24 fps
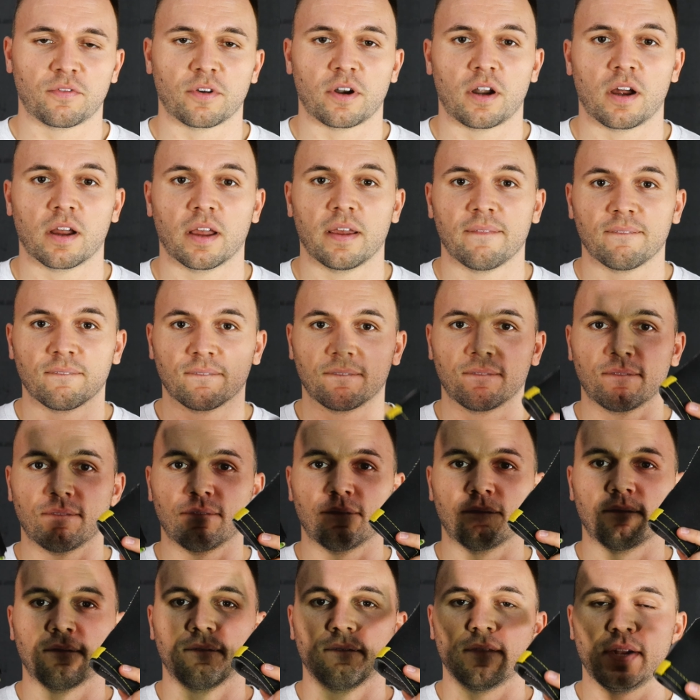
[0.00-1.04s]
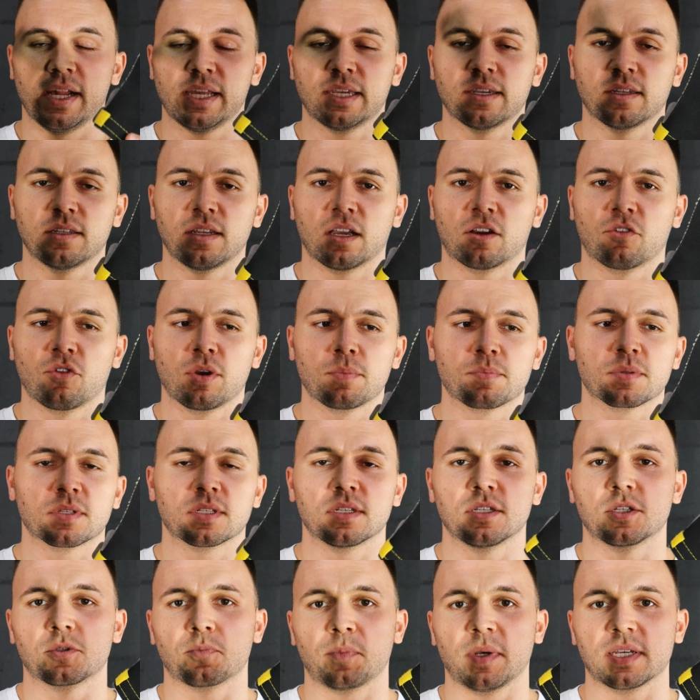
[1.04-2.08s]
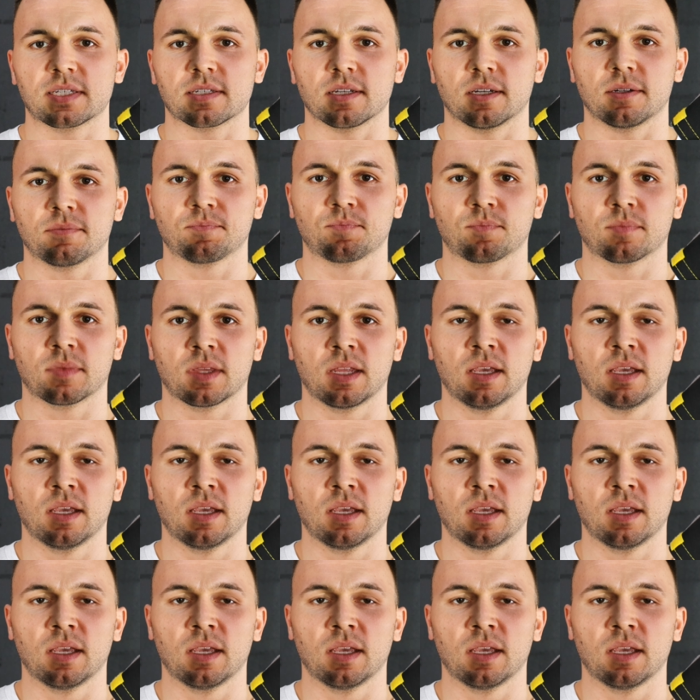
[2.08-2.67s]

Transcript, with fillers: Frage, welcher der Grips ist besser?